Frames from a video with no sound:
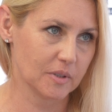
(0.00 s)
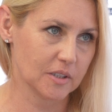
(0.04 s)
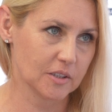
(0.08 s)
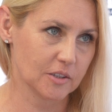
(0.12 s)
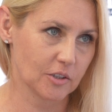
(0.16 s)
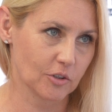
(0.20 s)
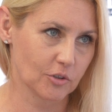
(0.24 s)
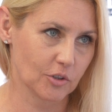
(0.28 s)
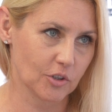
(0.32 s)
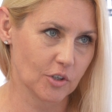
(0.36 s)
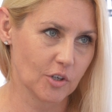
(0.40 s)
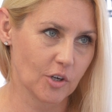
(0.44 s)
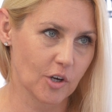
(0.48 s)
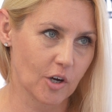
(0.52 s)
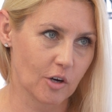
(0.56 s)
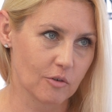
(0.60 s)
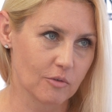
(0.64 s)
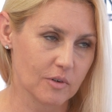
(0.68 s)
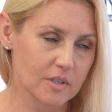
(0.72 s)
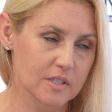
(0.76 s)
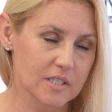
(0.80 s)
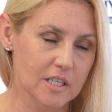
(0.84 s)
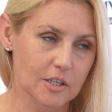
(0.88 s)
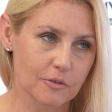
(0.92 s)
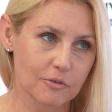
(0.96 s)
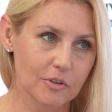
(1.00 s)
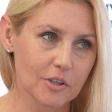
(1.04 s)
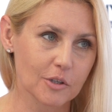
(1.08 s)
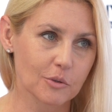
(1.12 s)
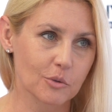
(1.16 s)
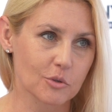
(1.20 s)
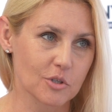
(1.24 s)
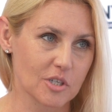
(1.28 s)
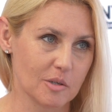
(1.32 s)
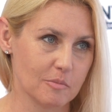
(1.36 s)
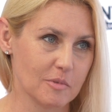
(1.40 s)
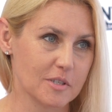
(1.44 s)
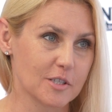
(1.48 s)
mentoringowy, za chwilę
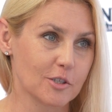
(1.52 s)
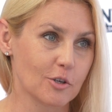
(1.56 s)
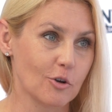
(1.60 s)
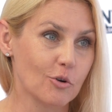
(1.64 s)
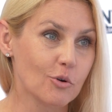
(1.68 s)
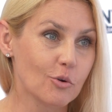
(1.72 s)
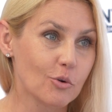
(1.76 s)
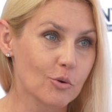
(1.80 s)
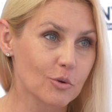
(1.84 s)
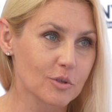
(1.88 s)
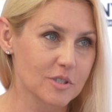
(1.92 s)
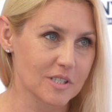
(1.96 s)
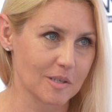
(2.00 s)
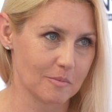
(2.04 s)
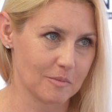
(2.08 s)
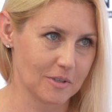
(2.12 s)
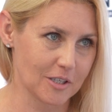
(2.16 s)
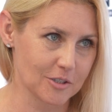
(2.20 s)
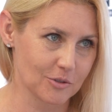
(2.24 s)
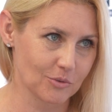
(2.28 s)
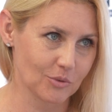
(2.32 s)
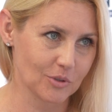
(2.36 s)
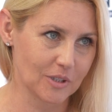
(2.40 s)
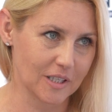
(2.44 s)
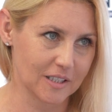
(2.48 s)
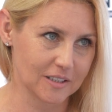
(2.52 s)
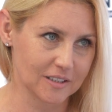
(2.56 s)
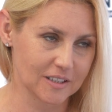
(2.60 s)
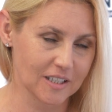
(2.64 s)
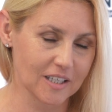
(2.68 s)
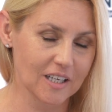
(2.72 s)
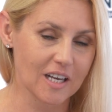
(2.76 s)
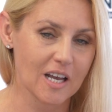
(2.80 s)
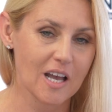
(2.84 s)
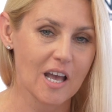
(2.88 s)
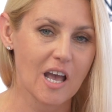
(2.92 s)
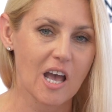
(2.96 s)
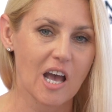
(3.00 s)
ruszamy z konkursem dla
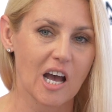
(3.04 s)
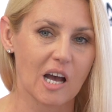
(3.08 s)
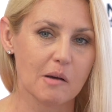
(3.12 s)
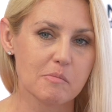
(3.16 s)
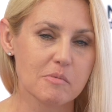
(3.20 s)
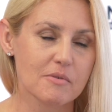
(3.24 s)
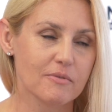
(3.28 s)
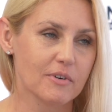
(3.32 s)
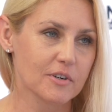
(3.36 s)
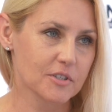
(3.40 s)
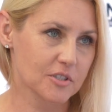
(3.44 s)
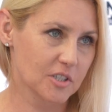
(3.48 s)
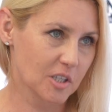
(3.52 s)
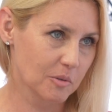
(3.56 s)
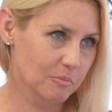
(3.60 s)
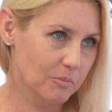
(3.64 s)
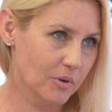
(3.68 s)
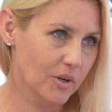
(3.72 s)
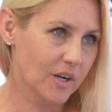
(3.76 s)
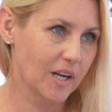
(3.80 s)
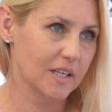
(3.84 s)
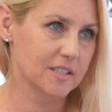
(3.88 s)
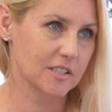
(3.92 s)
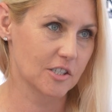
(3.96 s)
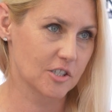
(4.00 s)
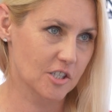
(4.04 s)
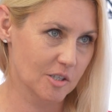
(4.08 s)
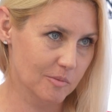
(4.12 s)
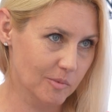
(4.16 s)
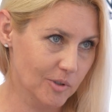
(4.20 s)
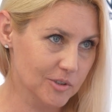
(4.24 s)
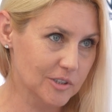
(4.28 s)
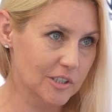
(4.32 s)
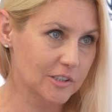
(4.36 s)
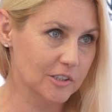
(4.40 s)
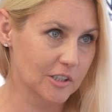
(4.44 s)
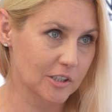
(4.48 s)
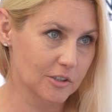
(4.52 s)
studentek, aby właśnie im pokazać, że
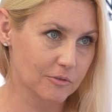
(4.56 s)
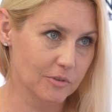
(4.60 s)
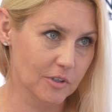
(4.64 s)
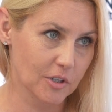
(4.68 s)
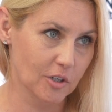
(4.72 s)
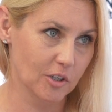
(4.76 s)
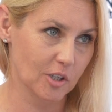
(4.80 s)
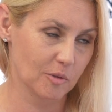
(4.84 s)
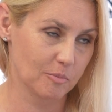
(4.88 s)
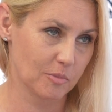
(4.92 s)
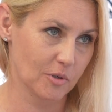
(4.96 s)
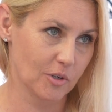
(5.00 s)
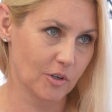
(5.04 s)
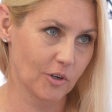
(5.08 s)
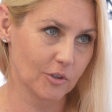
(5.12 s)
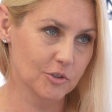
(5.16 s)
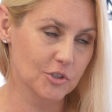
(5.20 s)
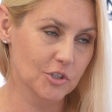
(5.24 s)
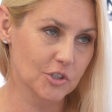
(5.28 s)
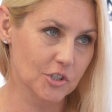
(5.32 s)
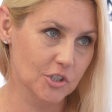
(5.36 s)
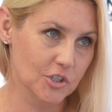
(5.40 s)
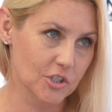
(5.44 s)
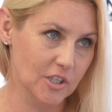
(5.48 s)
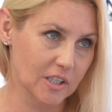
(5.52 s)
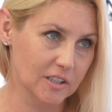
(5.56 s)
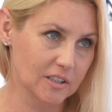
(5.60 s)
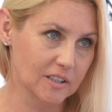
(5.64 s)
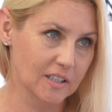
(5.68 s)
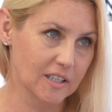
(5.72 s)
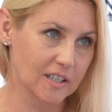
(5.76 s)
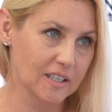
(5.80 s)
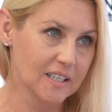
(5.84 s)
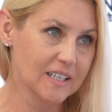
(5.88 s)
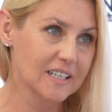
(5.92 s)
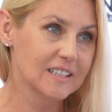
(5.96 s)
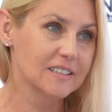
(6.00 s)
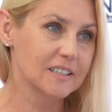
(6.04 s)
można te dwie role pogodzić i
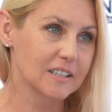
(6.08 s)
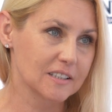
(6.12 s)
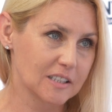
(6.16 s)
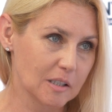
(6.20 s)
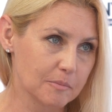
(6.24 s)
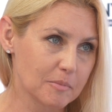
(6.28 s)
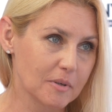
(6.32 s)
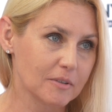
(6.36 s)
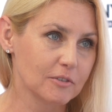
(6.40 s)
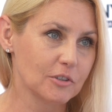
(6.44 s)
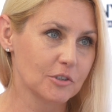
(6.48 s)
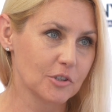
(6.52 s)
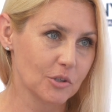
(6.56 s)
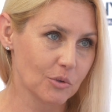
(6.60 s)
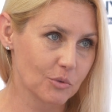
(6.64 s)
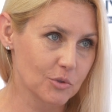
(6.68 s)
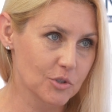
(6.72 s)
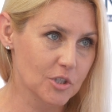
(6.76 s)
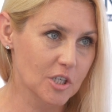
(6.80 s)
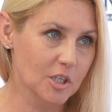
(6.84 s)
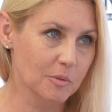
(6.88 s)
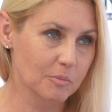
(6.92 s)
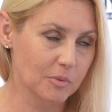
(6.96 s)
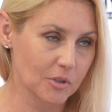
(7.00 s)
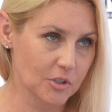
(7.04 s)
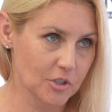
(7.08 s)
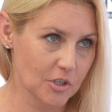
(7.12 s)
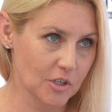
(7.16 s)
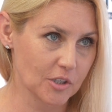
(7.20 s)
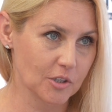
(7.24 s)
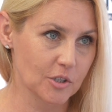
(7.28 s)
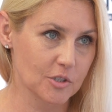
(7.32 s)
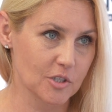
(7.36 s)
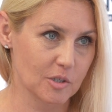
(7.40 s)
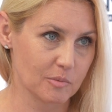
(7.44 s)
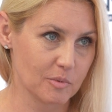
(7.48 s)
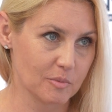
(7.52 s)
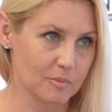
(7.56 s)
żadna tak naprawdę nie ucierpi, jeżeli
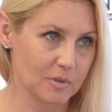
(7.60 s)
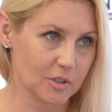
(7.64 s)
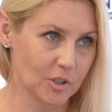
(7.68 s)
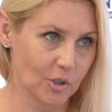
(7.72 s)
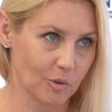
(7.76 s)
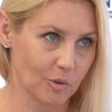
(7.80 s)
to zrobimy